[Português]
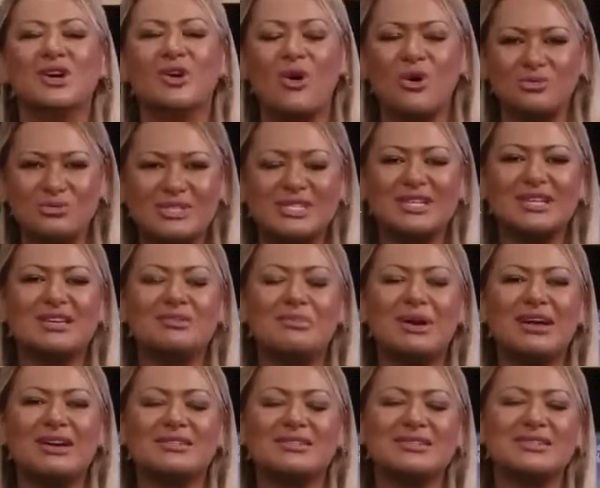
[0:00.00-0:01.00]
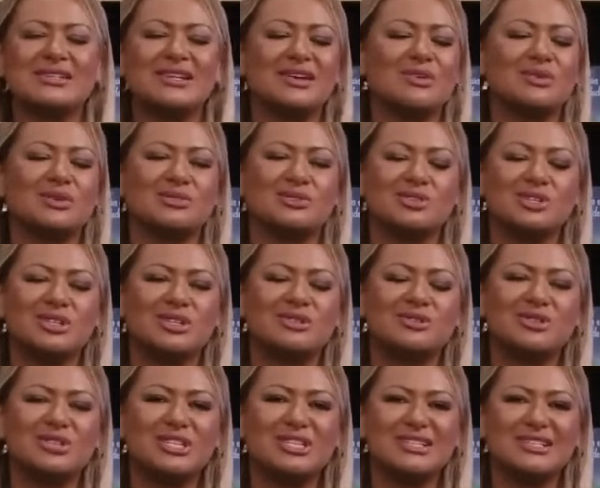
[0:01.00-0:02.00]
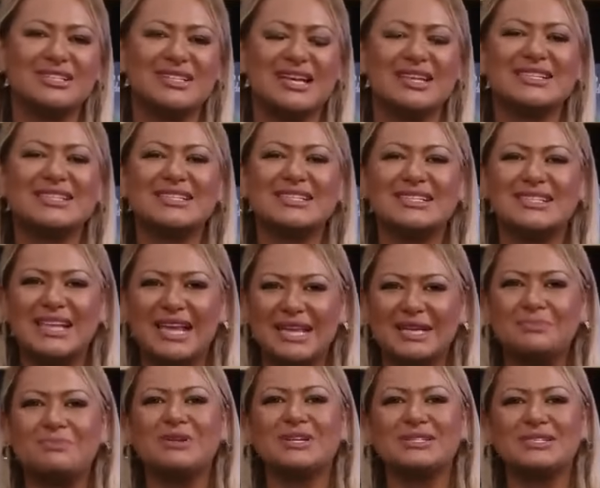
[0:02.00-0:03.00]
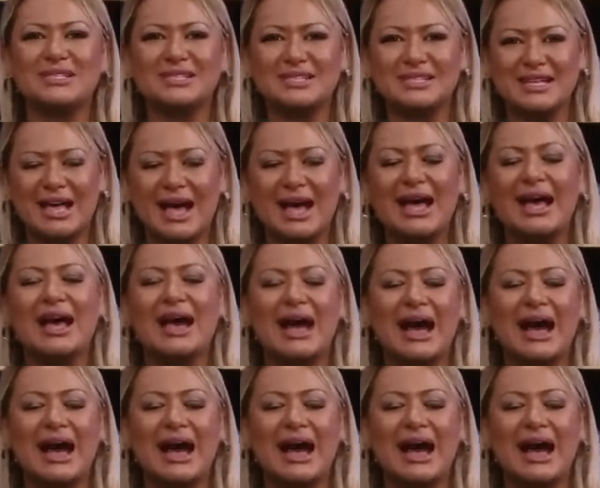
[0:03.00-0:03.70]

consiga emagrecer quantos quilos quiser sem precisar